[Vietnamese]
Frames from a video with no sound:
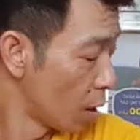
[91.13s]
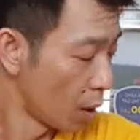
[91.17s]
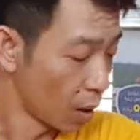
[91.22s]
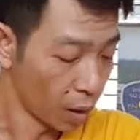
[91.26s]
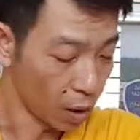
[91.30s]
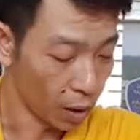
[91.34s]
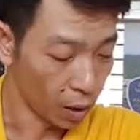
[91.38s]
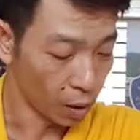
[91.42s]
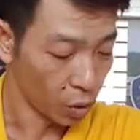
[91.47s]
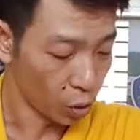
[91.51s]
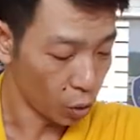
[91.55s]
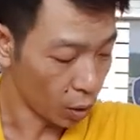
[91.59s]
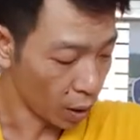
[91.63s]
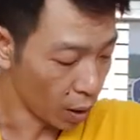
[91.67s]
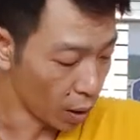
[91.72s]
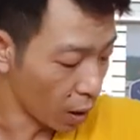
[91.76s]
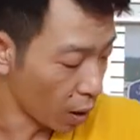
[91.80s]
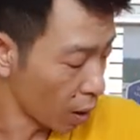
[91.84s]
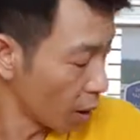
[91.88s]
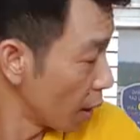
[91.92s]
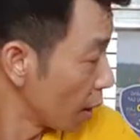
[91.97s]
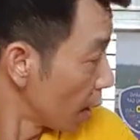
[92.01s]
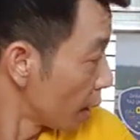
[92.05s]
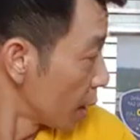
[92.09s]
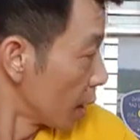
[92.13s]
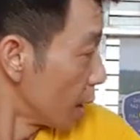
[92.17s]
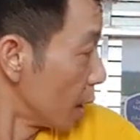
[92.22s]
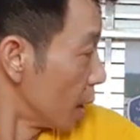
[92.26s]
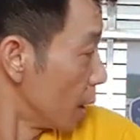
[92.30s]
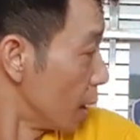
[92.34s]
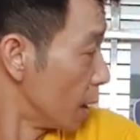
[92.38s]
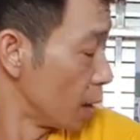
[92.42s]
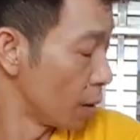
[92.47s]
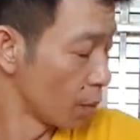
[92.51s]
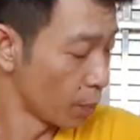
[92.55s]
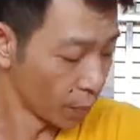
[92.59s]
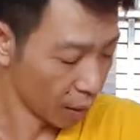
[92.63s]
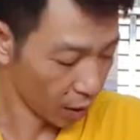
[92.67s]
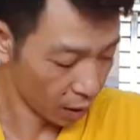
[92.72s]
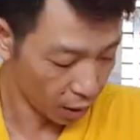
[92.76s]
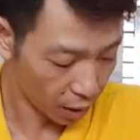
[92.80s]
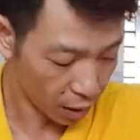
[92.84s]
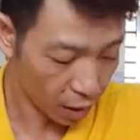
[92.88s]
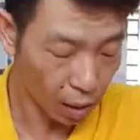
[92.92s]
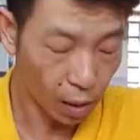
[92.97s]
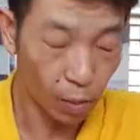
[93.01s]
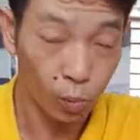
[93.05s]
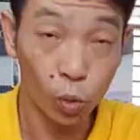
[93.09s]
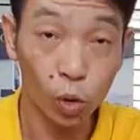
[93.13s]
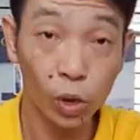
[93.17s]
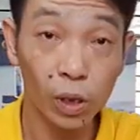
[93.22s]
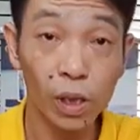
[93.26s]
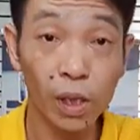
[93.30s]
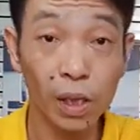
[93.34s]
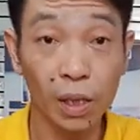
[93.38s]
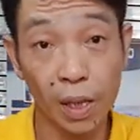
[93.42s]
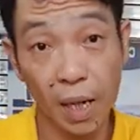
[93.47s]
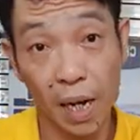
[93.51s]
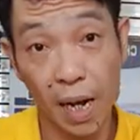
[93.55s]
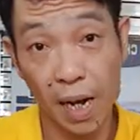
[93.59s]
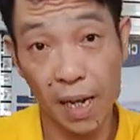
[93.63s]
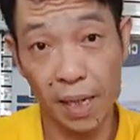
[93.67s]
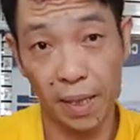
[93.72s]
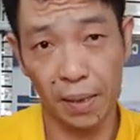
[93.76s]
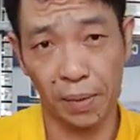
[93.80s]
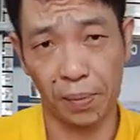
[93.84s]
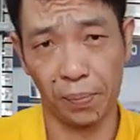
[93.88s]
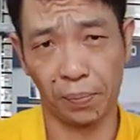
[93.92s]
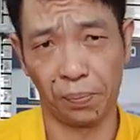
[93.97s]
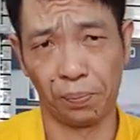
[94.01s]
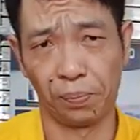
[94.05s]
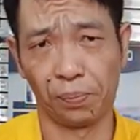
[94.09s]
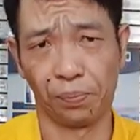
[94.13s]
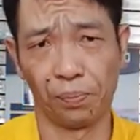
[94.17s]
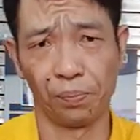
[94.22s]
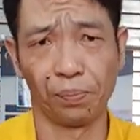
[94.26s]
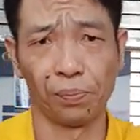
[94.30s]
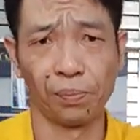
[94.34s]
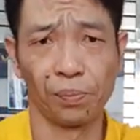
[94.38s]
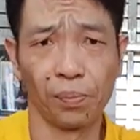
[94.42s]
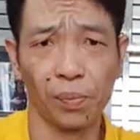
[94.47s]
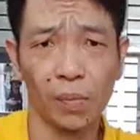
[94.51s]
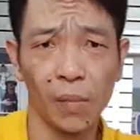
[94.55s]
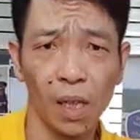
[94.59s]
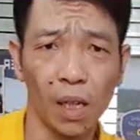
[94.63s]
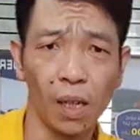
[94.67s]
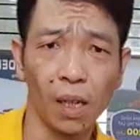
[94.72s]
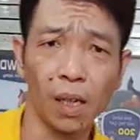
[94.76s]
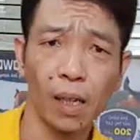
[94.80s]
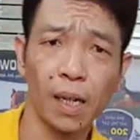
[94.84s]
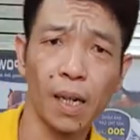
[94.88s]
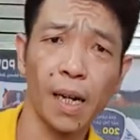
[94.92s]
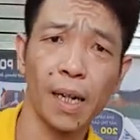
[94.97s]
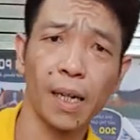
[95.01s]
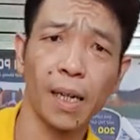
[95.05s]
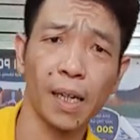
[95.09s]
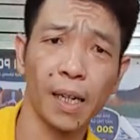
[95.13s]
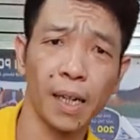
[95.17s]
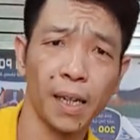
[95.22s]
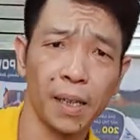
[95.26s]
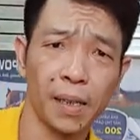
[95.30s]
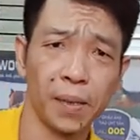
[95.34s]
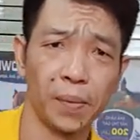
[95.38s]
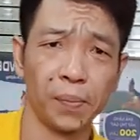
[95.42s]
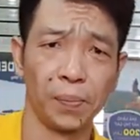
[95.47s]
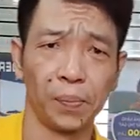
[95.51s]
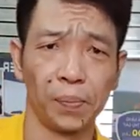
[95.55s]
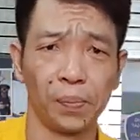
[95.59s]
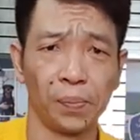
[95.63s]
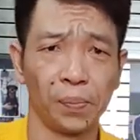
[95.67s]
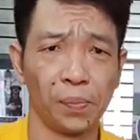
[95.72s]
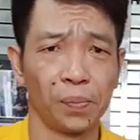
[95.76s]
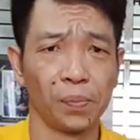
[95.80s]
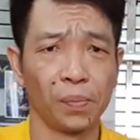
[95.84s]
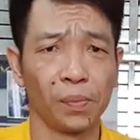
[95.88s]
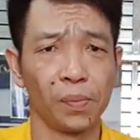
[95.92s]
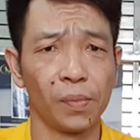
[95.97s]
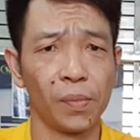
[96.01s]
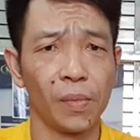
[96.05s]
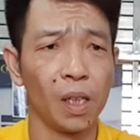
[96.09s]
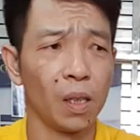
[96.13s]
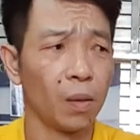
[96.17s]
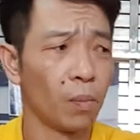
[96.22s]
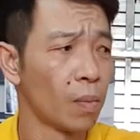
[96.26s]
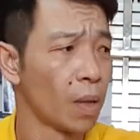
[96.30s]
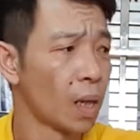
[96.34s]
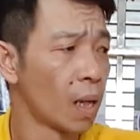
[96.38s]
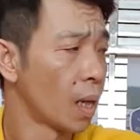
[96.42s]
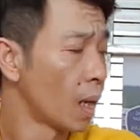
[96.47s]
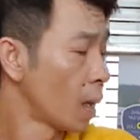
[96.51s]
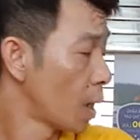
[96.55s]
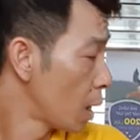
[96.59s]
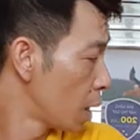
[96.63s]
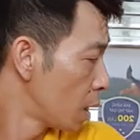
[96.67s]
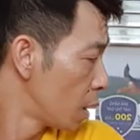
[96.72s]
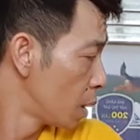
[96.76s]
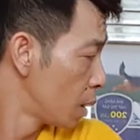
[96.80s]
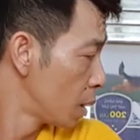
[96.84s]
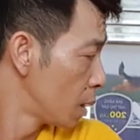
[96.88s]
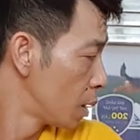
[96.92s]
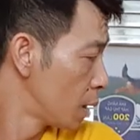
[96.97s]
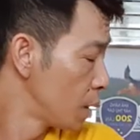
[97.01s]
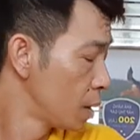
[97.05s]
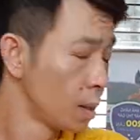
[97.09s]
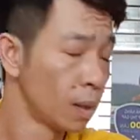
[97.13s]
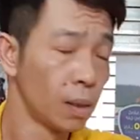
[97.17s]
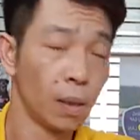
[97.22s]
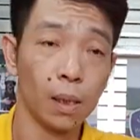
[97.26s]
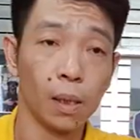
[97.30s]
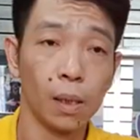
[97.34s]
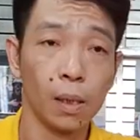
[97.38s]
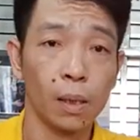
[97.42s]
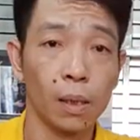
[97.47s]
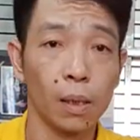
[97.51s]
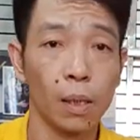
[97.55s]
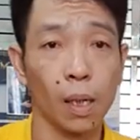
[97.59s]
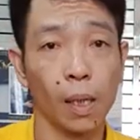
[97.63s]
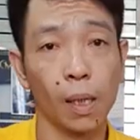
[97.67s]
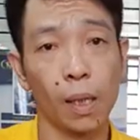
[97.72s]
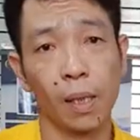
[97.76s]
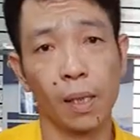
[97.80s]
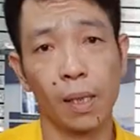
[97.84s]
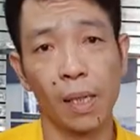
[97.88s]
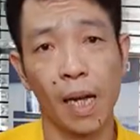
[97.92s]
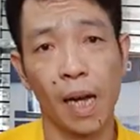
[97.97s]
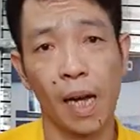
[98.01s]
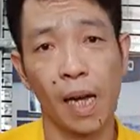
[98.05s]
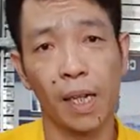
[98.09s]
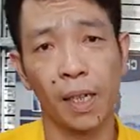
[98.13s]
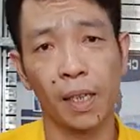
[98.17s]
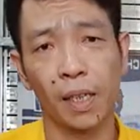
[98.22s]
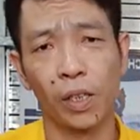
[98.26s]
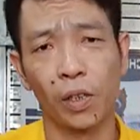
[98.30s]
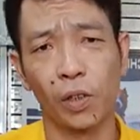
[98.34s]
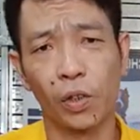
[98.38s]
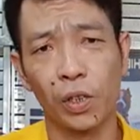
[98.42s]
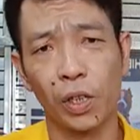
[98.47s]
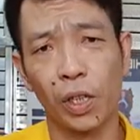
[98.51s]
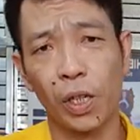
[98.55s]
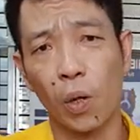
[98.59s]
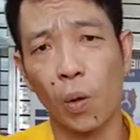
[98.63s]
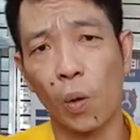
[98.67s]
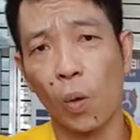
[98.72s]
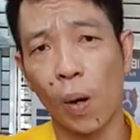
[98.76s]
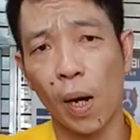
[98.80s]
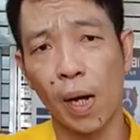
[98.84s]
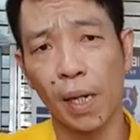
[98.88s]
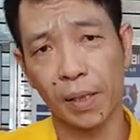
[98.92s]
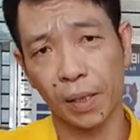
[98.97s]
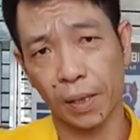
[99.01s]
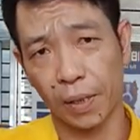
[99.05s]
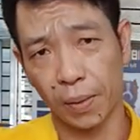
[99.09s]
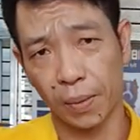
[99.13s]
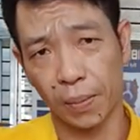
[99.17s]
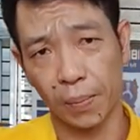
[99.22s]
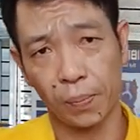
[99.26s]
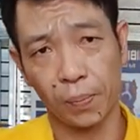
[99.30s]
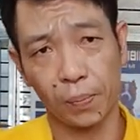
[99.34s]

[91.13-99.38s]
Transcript: Ờ, chó đực ấy thì mình rất là muốn giữ lại ở cái đàn này, nhưng mà đực ở nhà thì nó nhiều quá rồi,